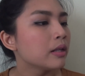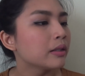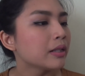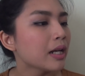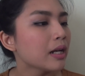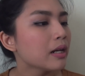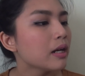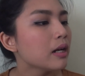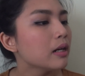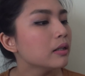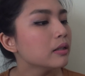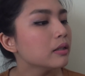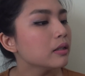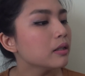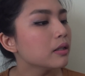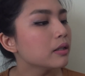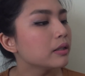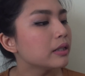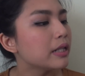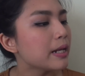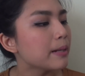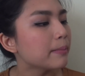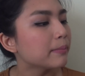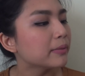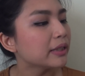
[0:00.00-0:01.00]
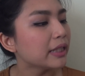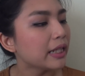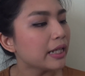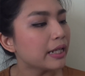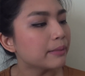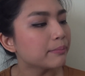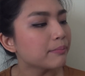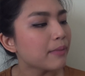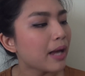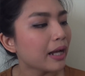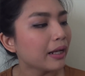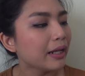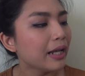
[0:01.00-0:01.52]
นั่นก็คือ Deep
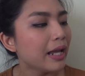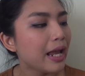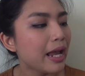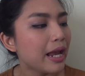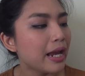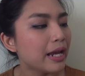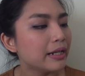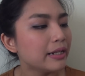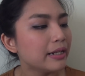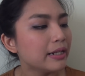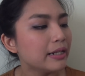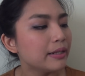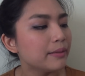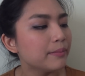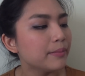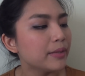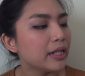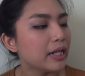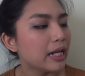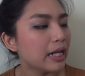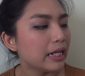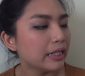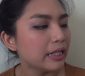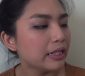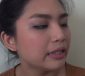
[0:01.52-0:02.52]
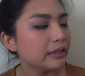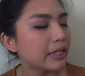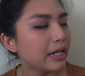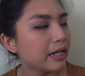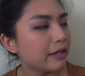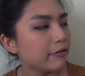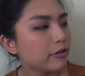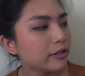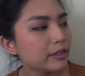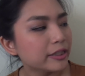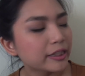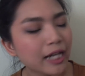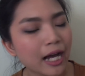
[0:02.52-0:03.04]
Clean Back Head Eliminating
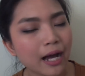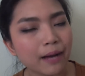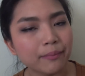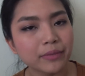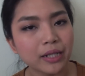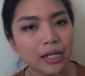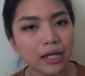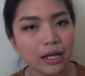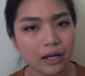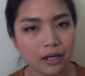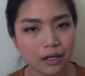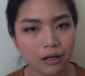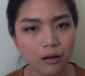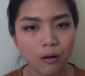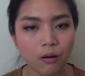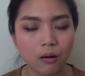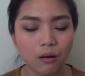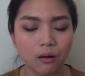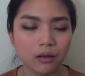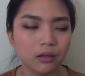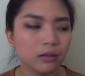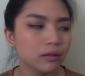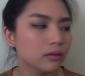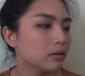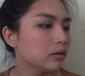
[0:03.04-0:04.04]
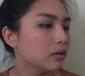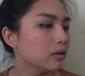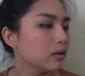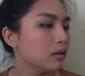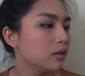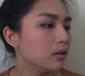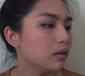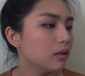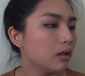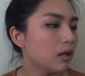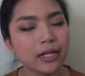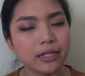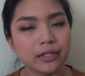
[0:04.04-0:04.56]
Dairy Scrub นะคะของ
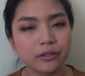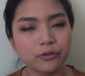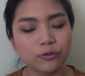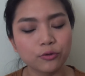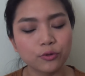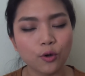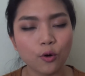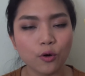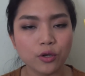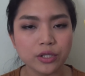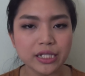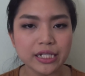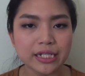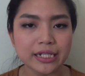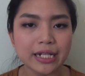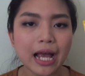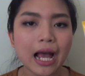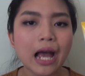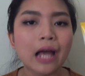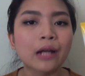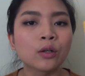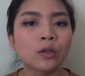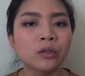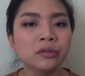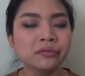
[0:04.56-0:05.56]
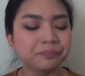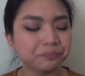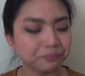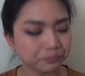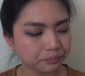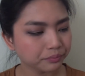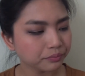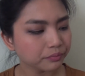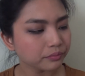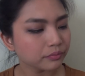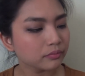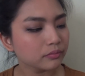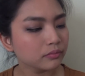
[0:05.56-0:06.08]
Neutrogena เนาะ
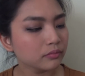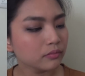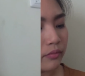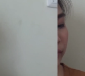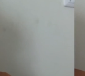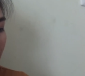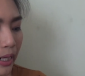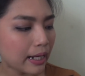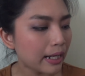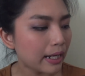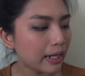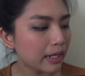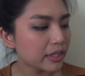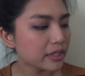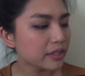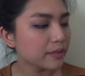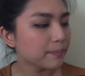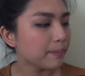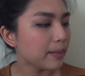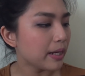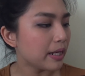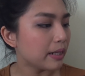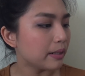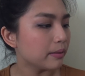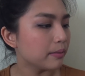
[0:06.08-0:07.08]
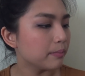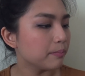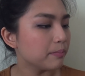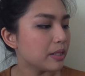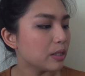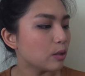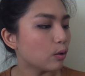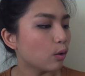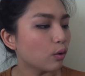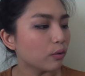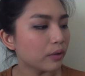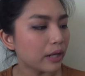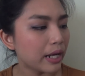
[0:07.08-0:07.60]
ต่อไปนะคะก็จะเป็น
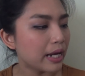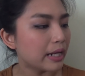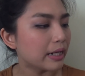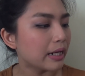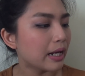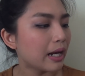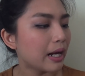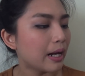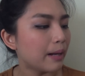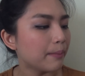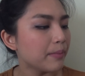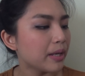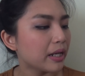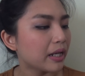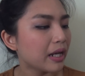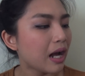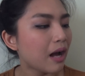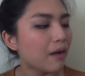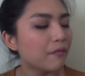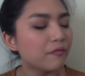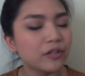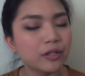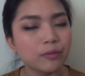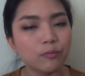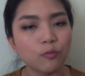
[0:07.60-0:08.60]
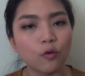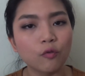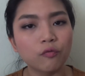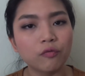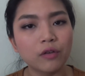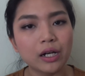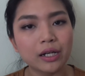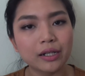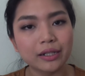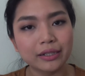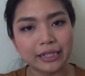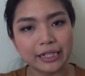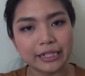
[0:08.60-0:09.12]
Biore นะคะ Makeup
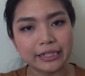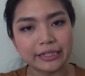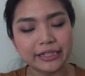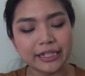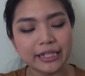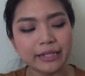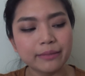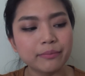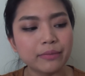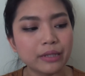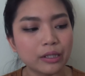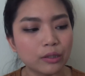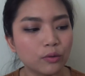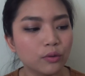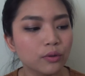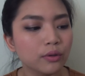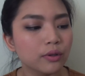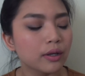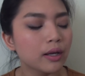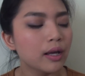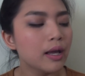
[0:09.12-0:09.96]
Remover Cleansing Milk